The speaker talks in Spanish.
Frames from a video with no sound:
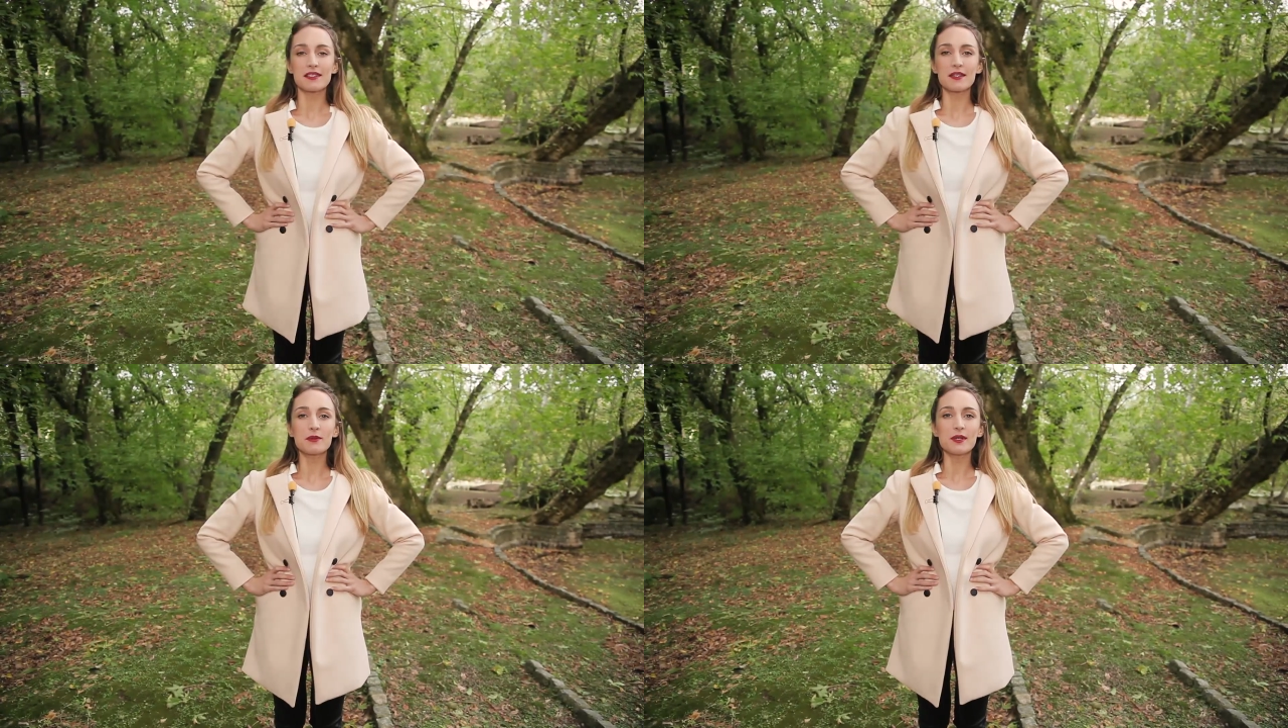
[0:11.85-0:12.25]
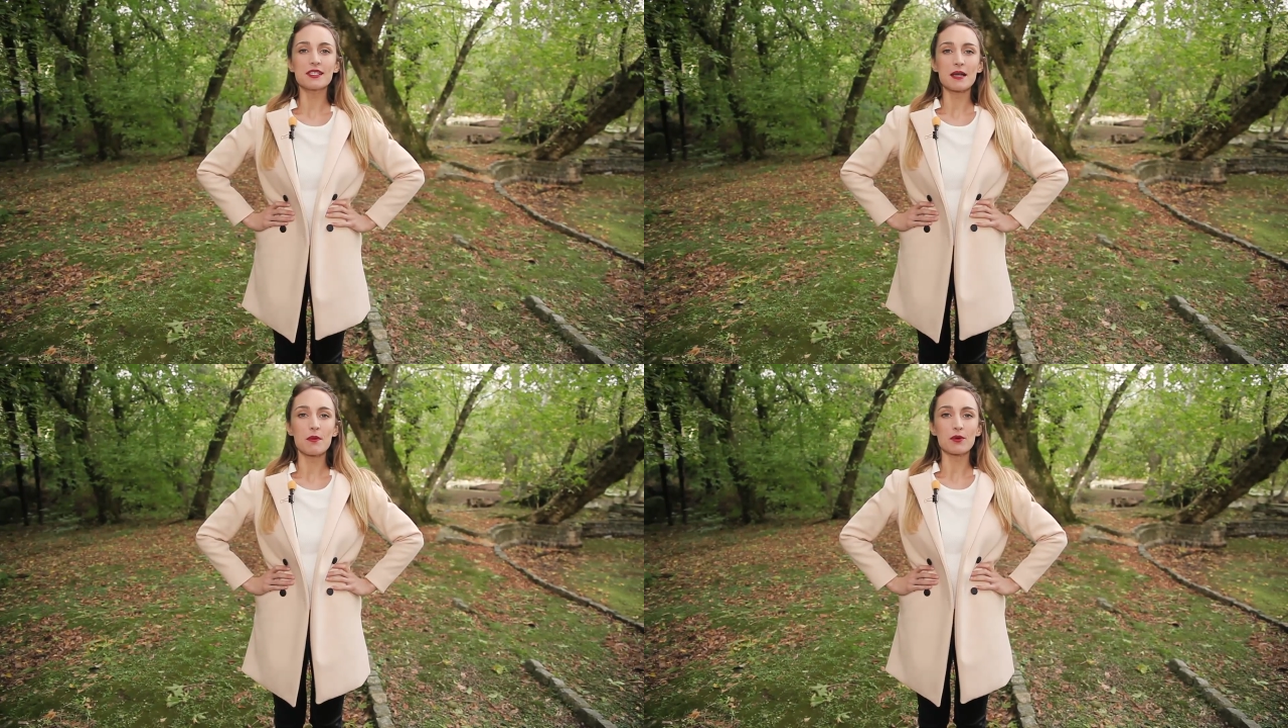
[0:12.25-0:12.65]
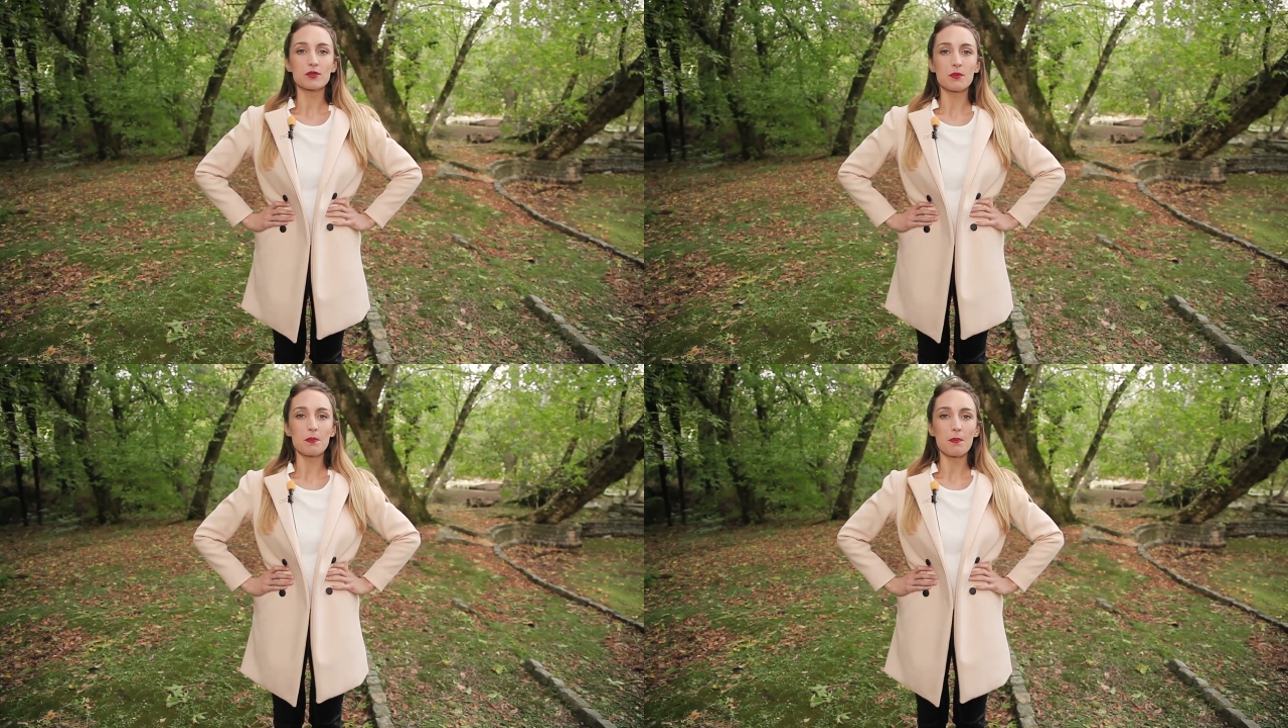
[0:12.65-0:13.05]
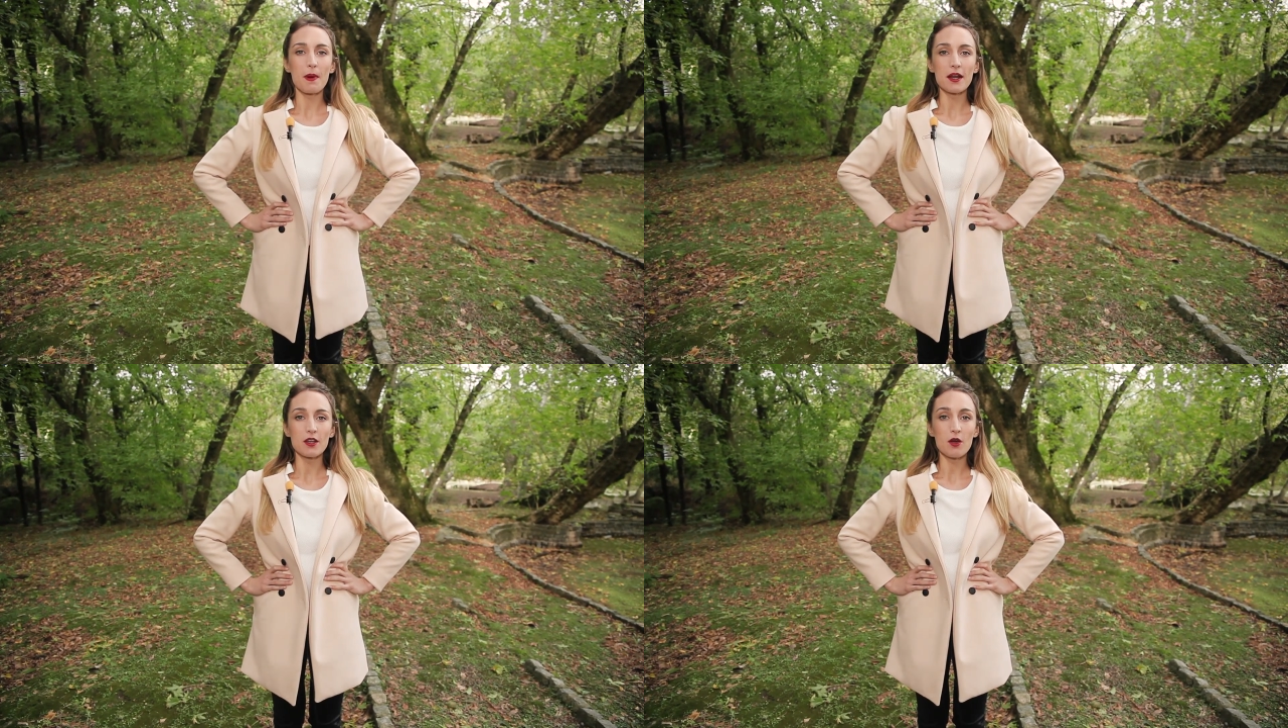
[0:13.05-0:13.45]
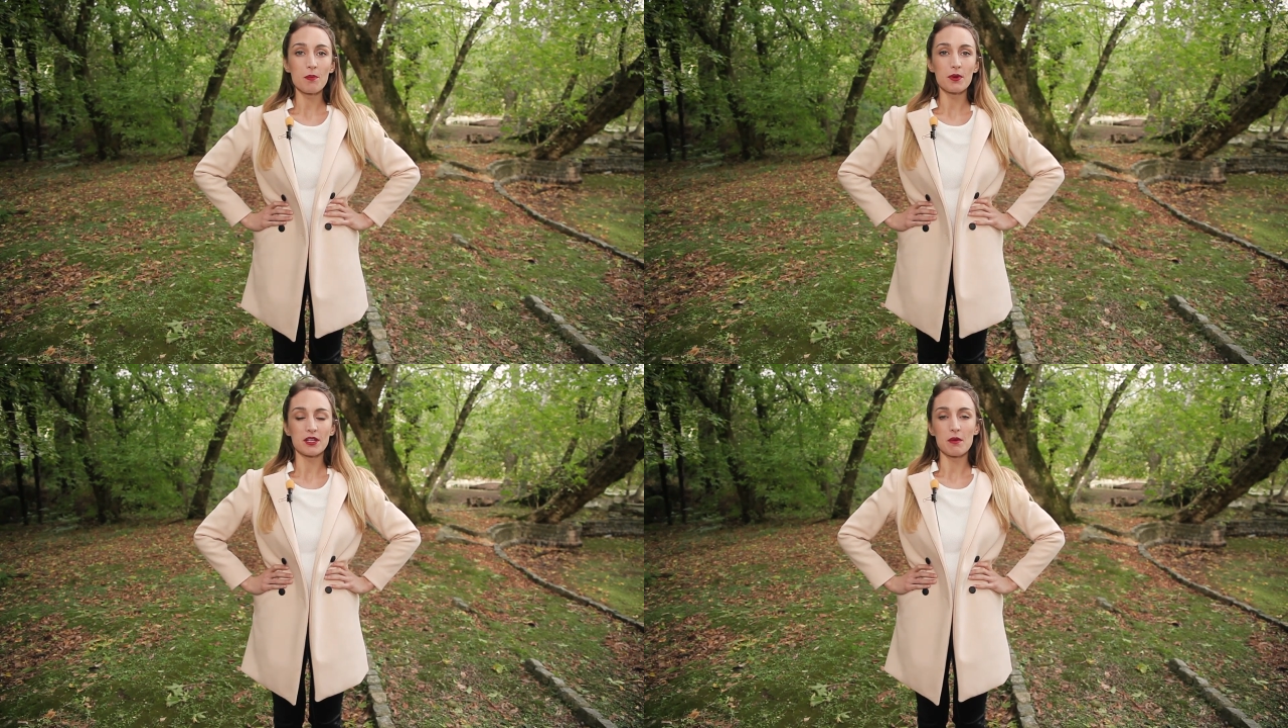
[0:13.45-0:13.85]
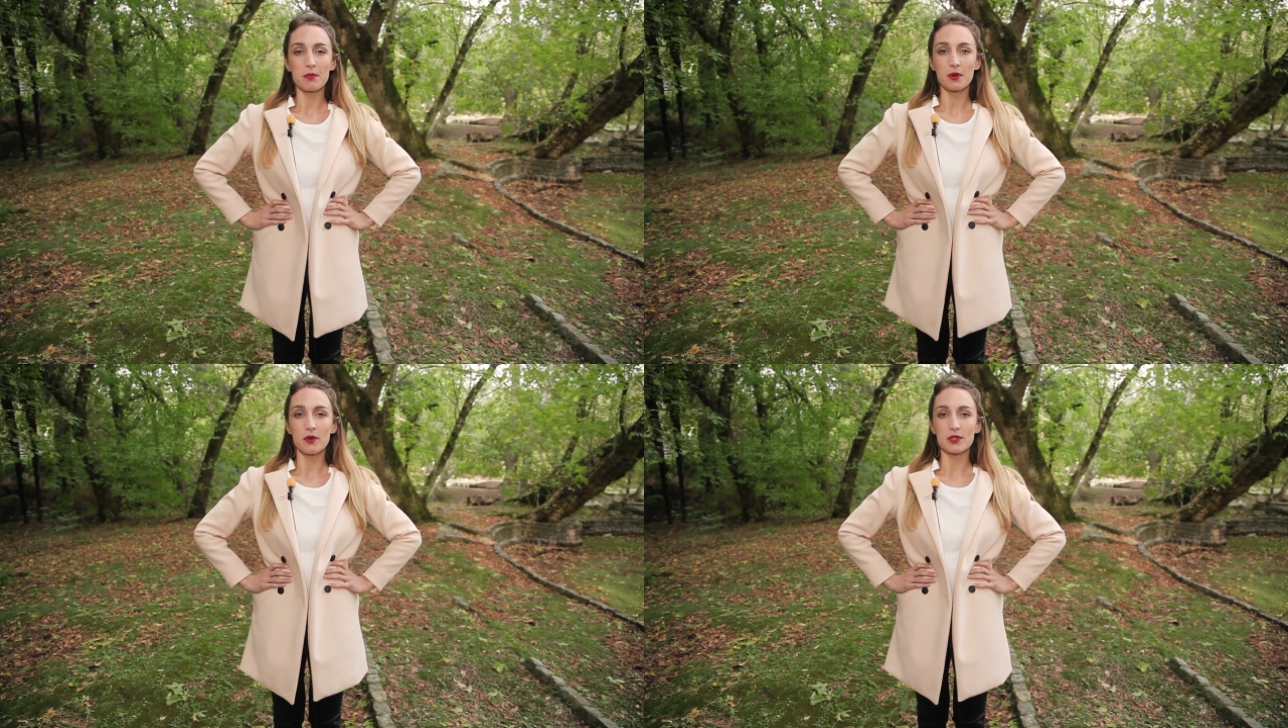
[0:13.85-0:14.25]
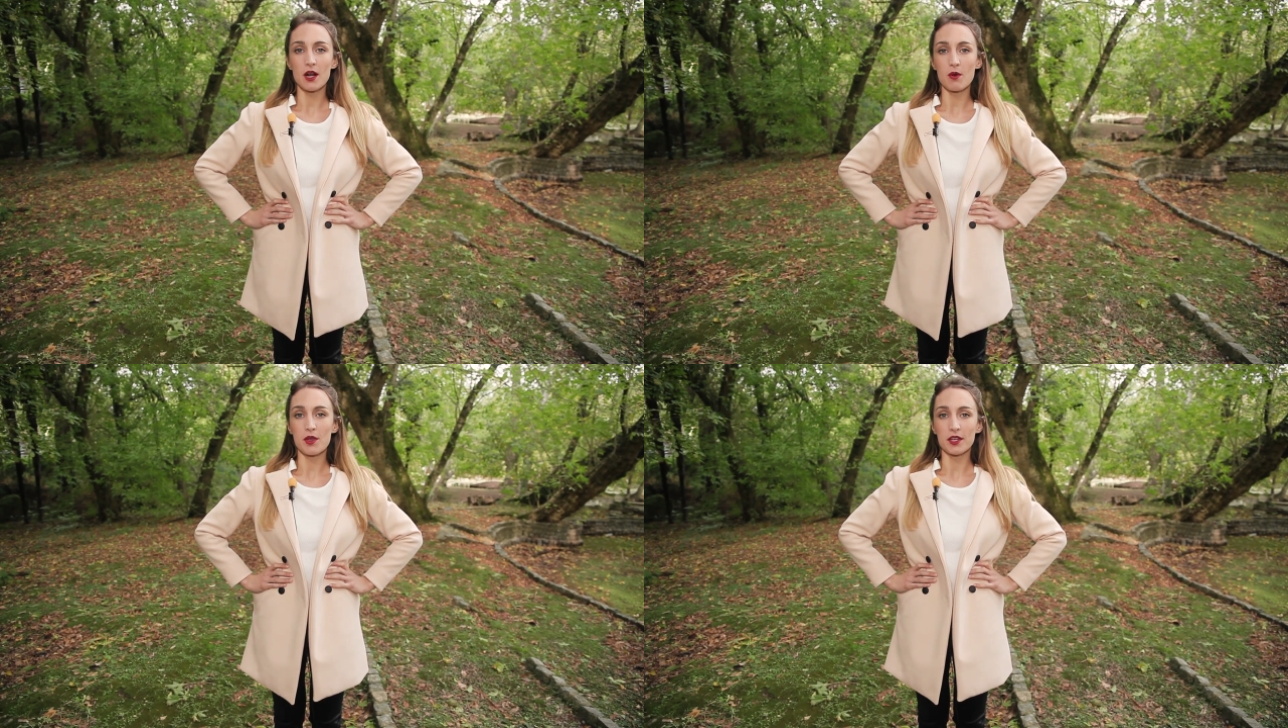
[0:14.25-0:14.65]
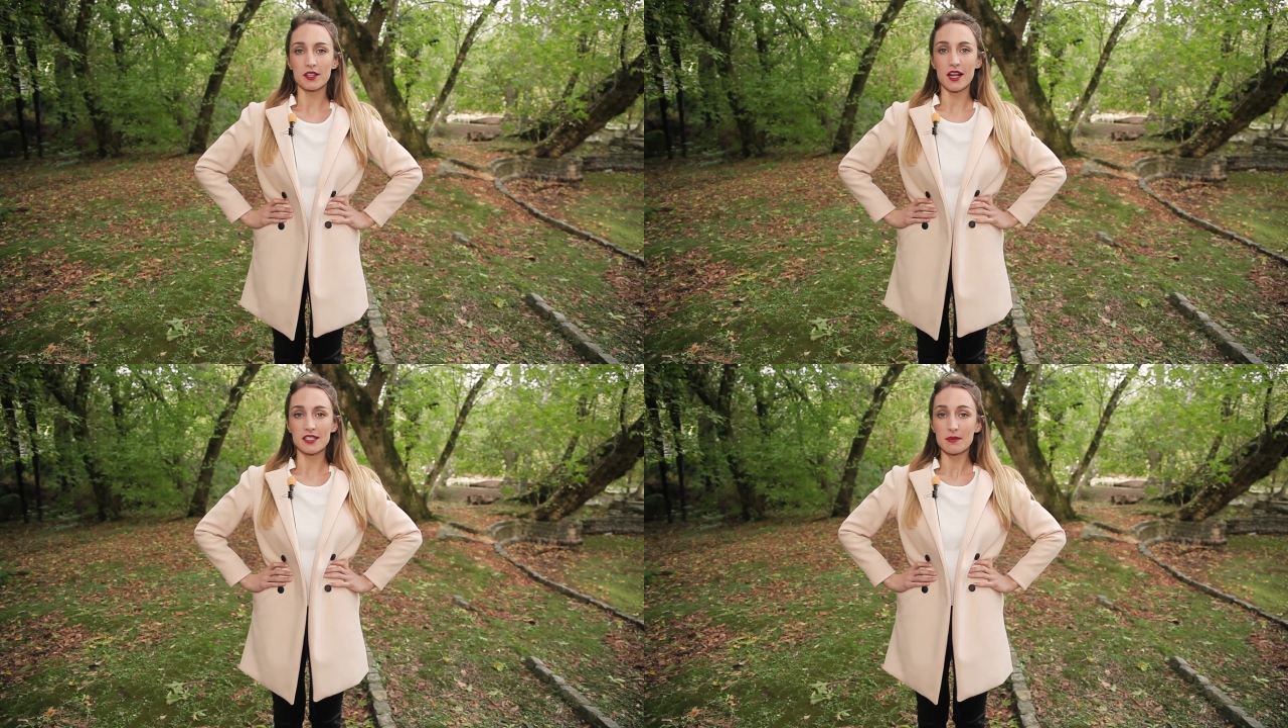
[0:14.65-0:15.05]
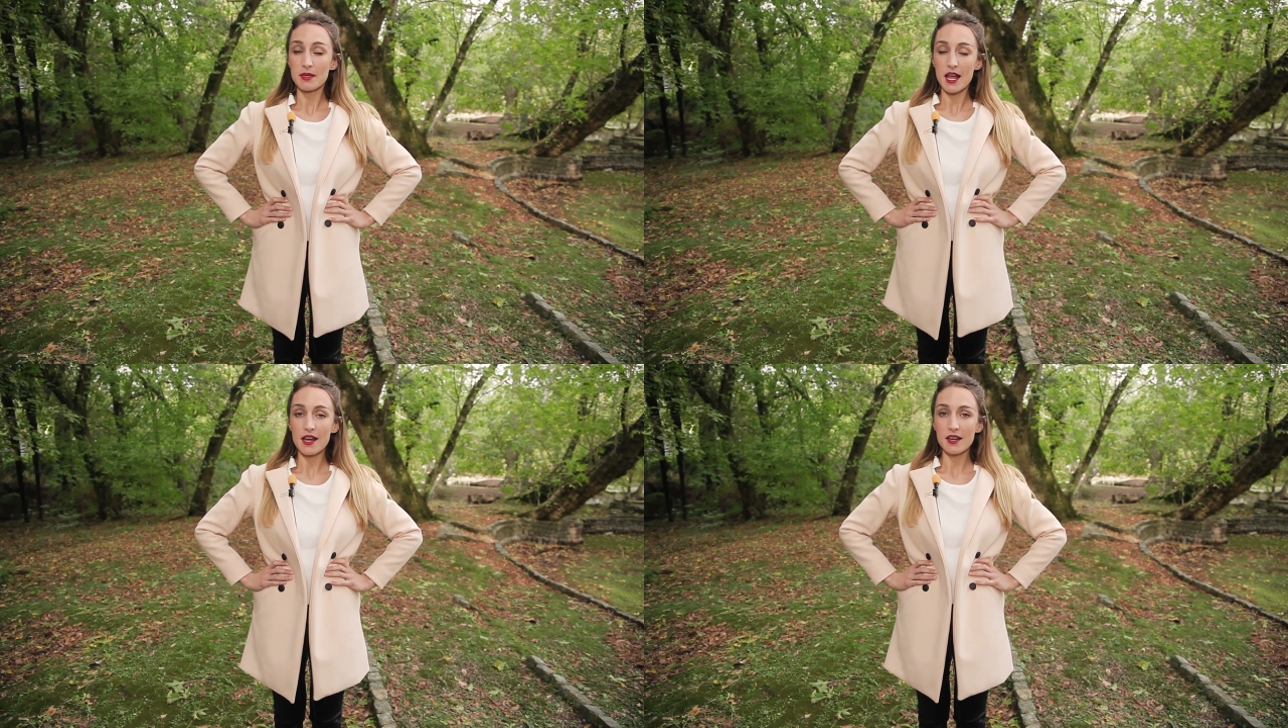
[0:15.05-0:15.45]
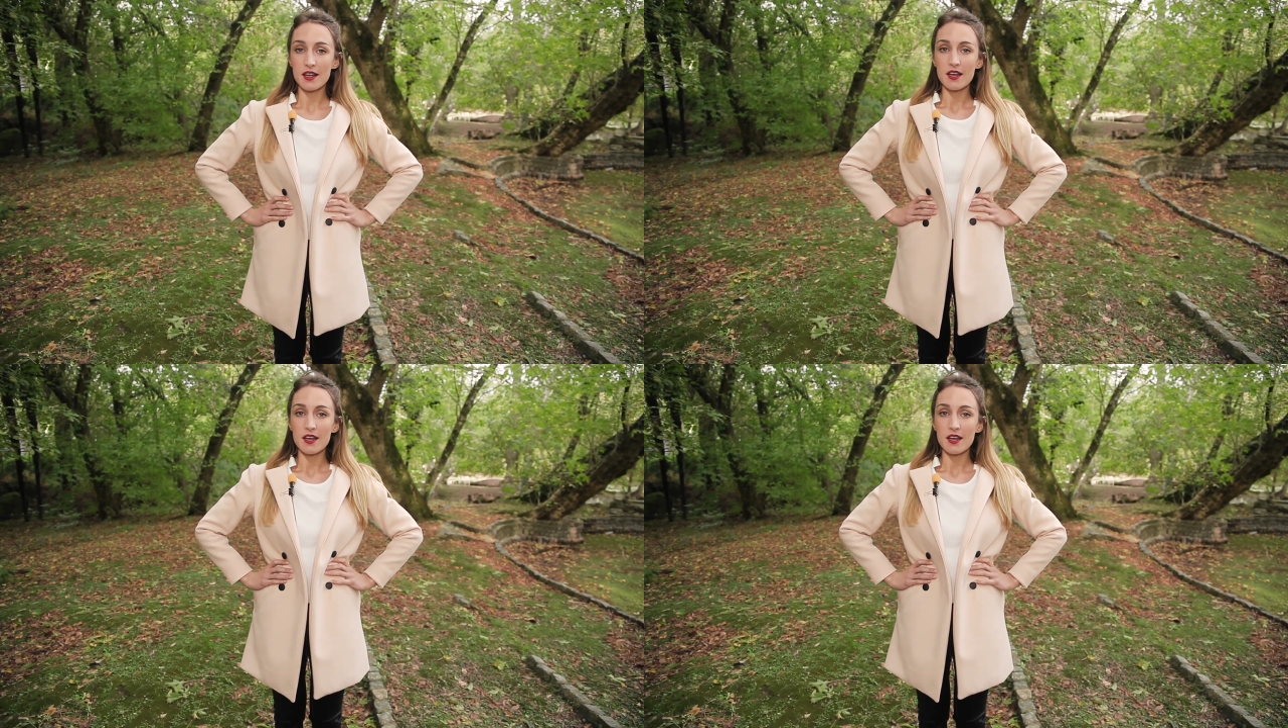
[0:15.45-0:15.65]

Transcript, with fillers: hacerlo utilizamos paño, pero también pueden usar alguna tela similar.